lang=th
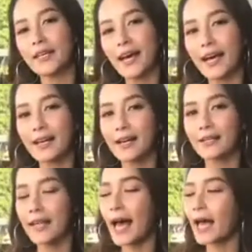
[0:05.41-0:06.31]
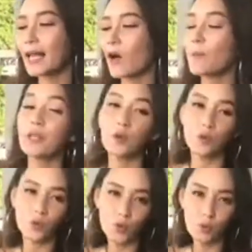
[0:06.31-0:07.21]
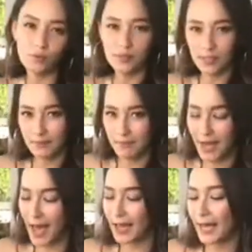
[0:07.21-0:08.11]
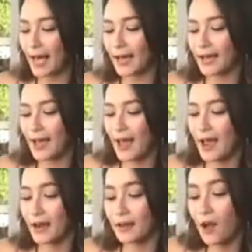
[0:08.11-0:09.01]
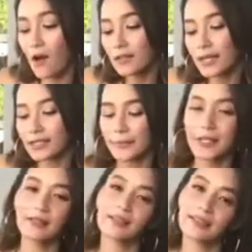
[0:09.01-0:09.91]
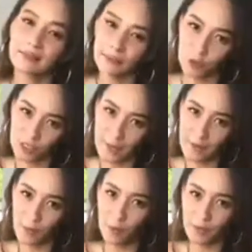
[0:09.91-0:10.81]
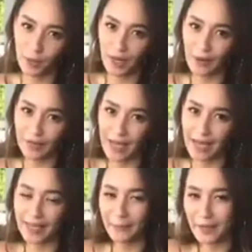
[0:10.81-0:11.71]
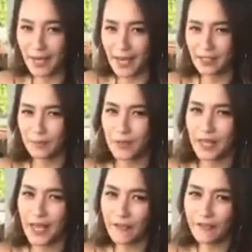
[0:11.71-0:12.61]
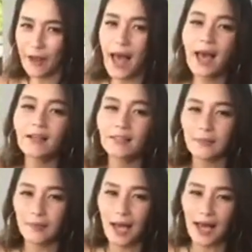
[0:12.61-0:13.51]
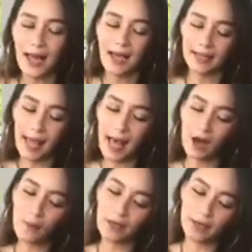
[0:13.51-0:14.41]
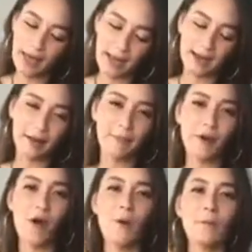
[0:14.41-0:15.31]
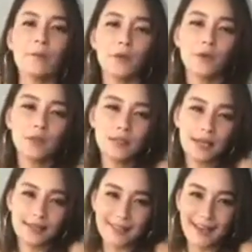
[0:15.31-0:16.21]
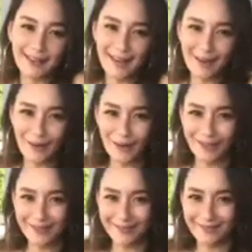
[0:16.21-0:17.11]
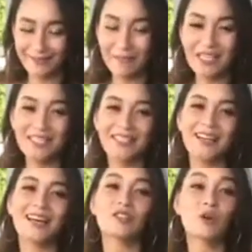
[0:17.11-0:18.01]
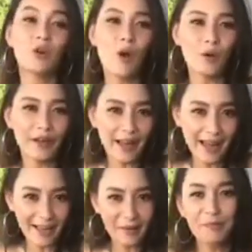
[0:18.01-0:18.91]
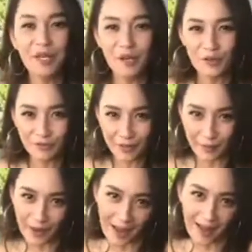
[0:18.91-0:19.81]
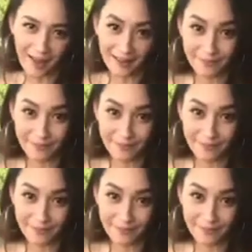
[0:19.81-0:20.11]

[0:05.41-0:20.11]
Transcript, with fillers: ดนี้ค่ะ ทาแล้วผิวนุ่มซึมง่ายค่ะ นอกจากจะเป็นโลชั่นบำรุงผิวแล้วนะคะ ยังมี SPF 50 ค่ะ ทาเข้าไปนะคะ รับรองผิวกระจ่างใสแน่นอน ไม่เชื่อต้องลองนะคะ บีคอนเฟิร์มค่ะ